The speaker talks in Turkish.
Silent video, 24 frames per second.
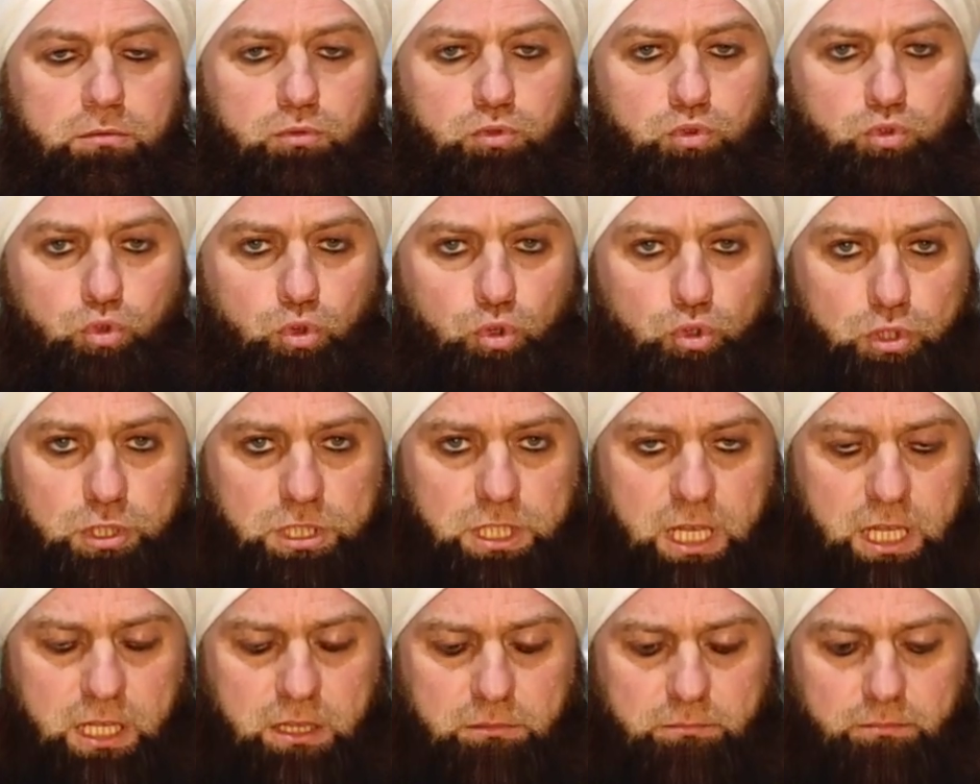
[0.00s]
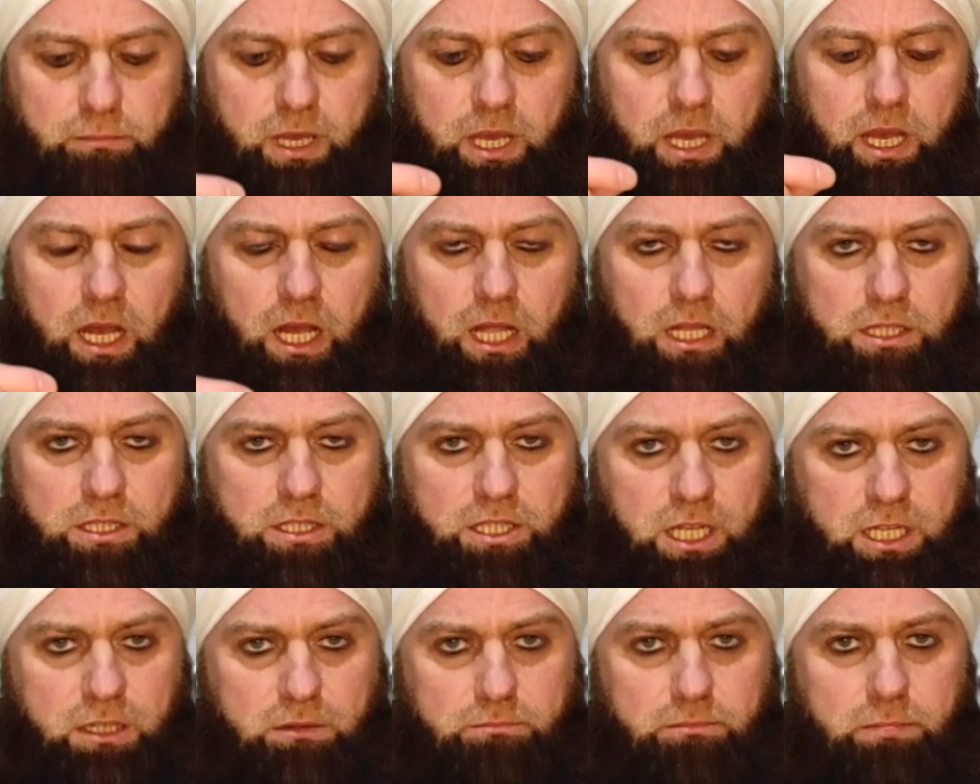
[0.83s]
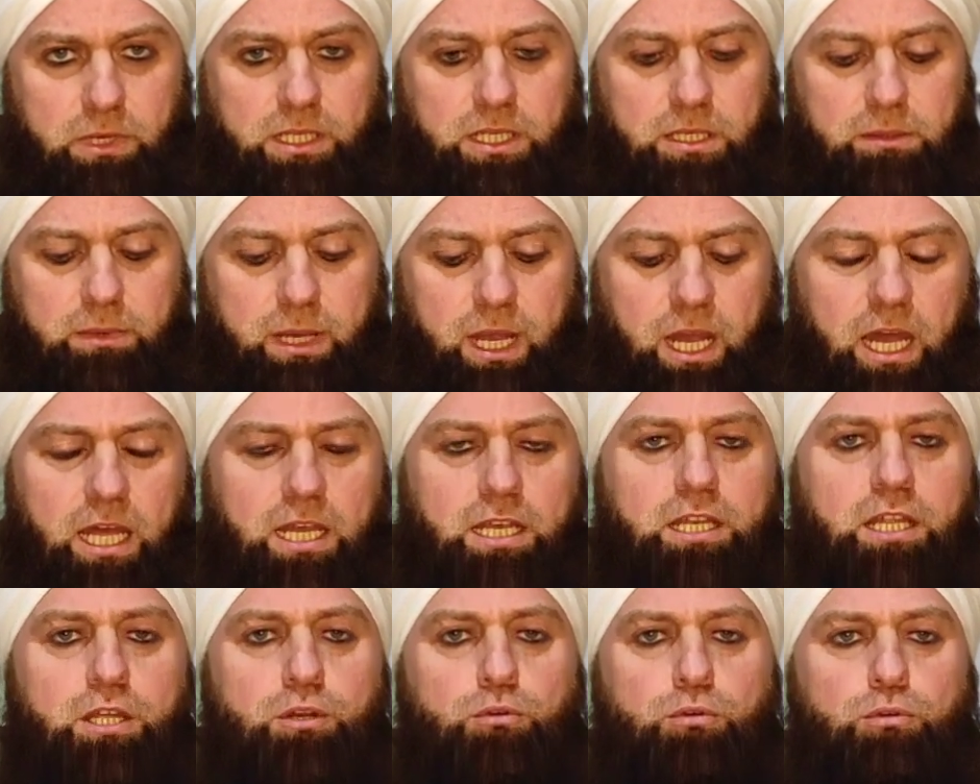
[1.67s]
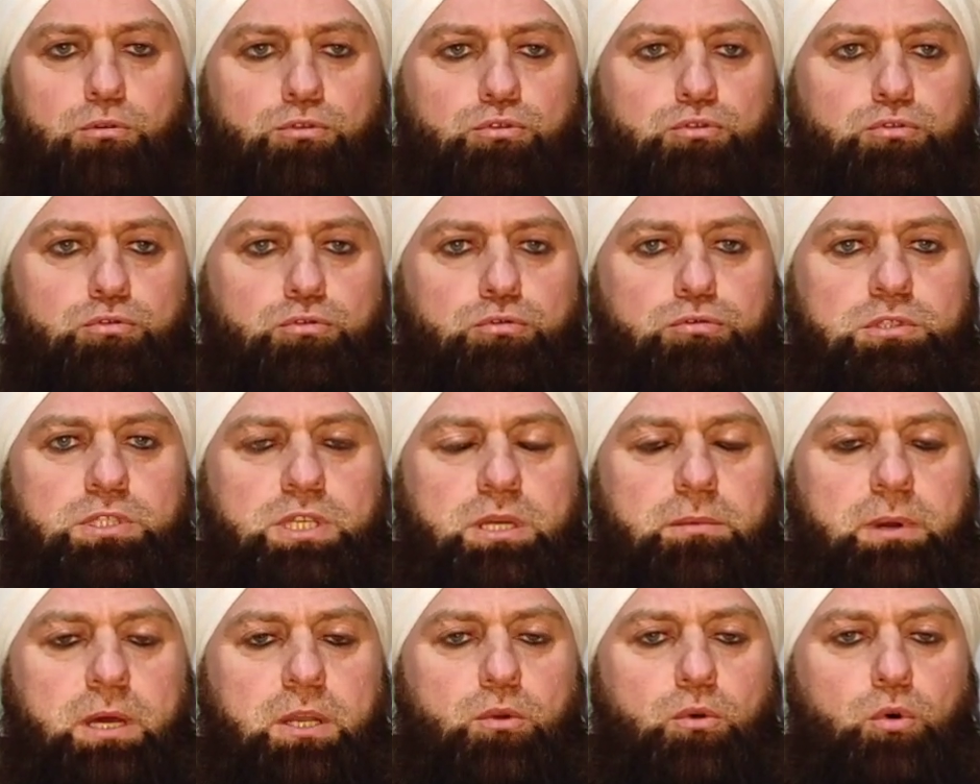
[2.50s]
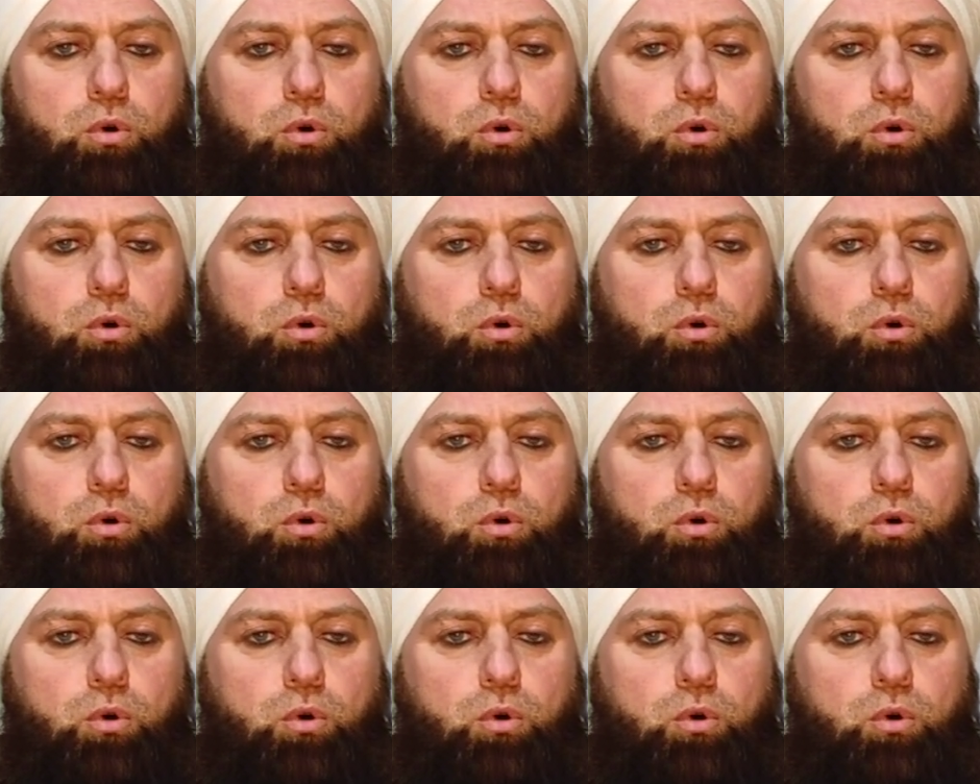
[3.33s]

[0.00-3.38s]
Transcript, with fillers: yükseltme, alçaltma gibi haller oluştuğu zaman